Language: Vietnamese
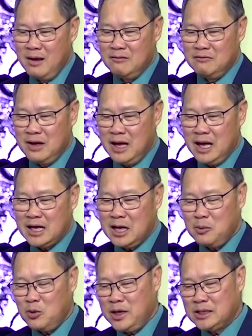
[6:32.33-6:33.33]
và
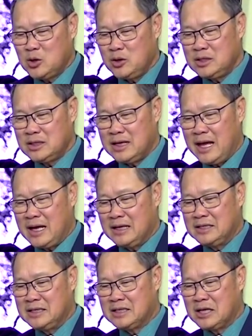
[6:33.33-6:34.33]
cấp ủy tổ chức đảng
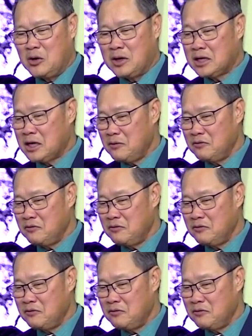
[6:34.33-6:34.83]
người đứng đầu các cấp